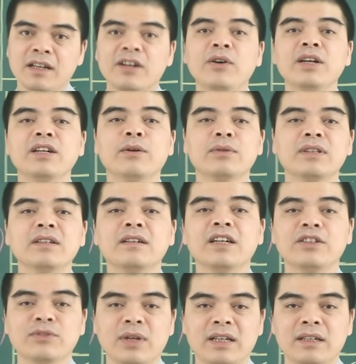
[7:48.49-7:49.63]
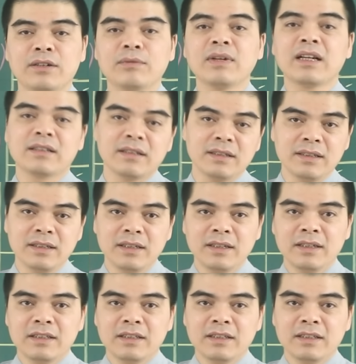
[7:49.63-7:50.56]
Cơ hội đầu tư kinh doanh cũng đang tới,